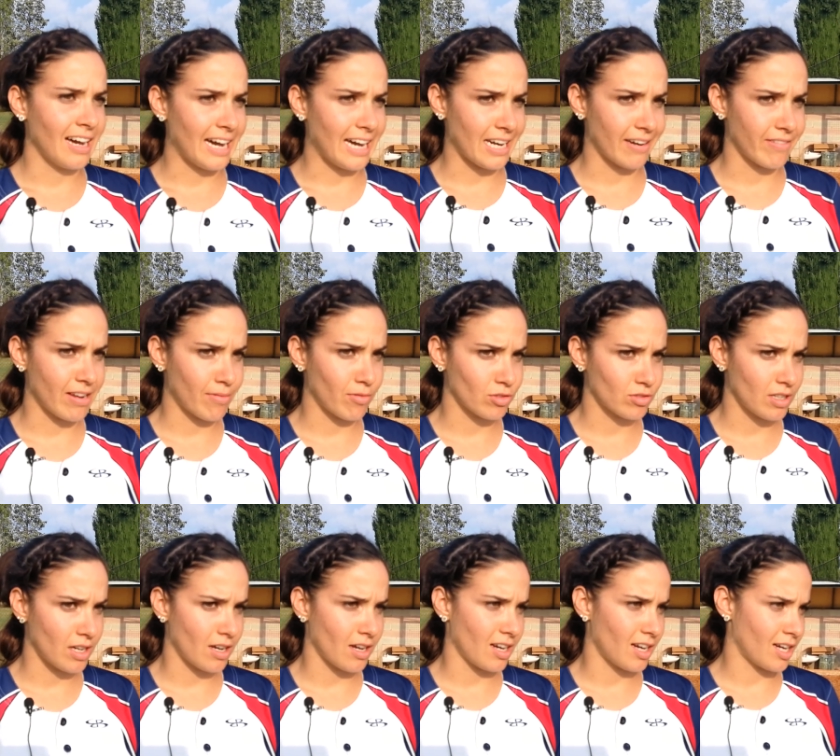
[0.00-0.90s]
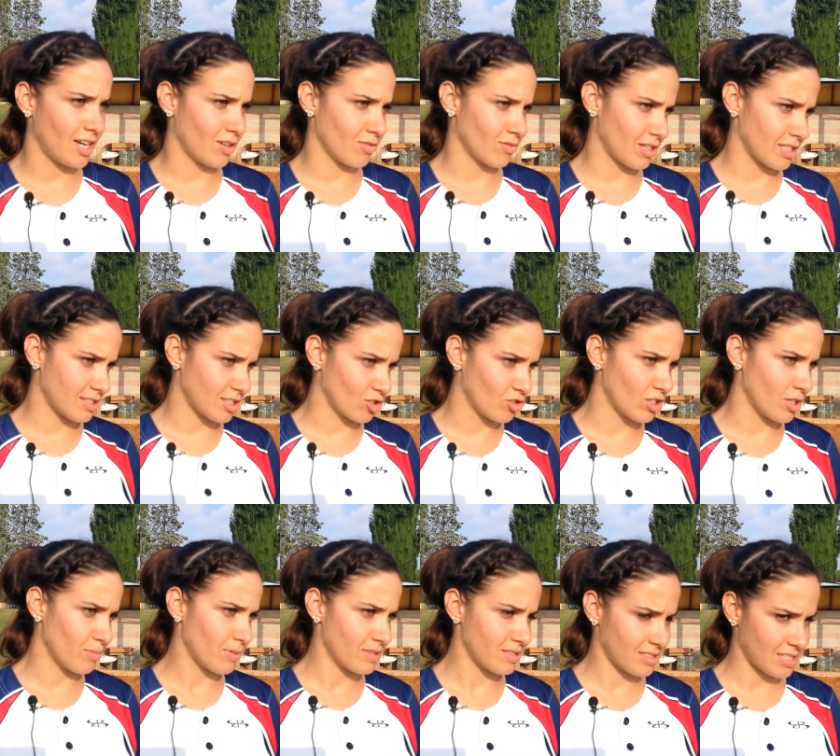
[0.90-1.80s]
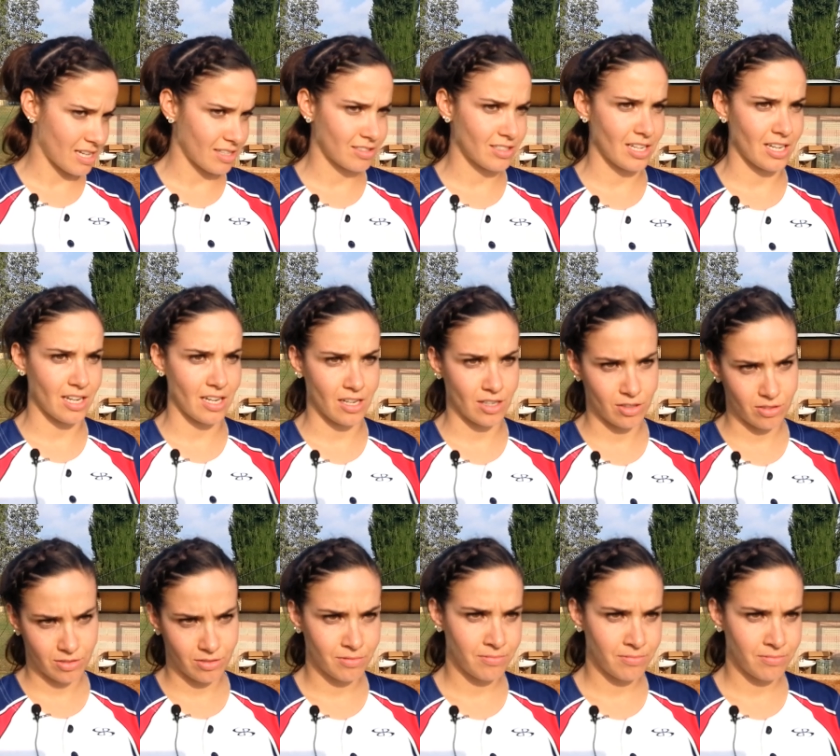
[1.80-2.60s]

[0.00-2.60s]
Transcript: arriviamo da una stagione passata